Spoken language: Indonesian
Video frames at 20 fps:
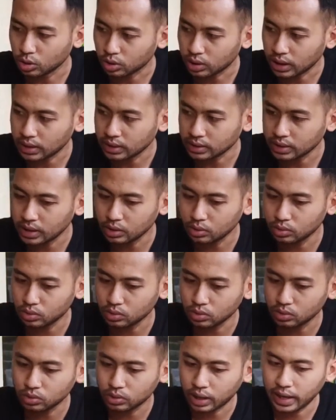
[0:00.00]
Coklatnya
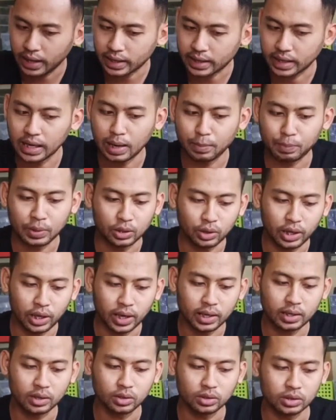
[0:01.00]
itu kayak gelap gitu ya.